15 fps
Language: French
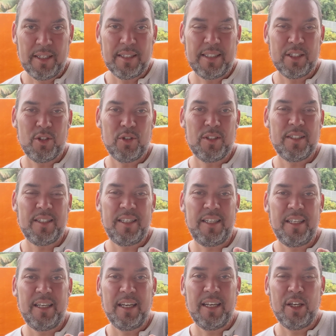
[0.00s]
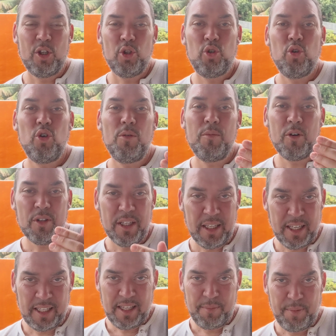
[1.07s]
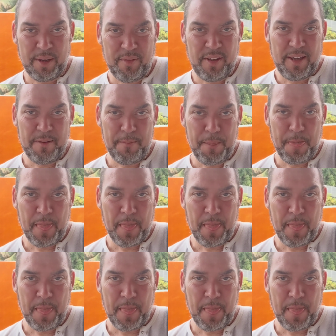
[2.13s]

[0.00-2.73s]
c'est que si tout le monde écrit des pavés,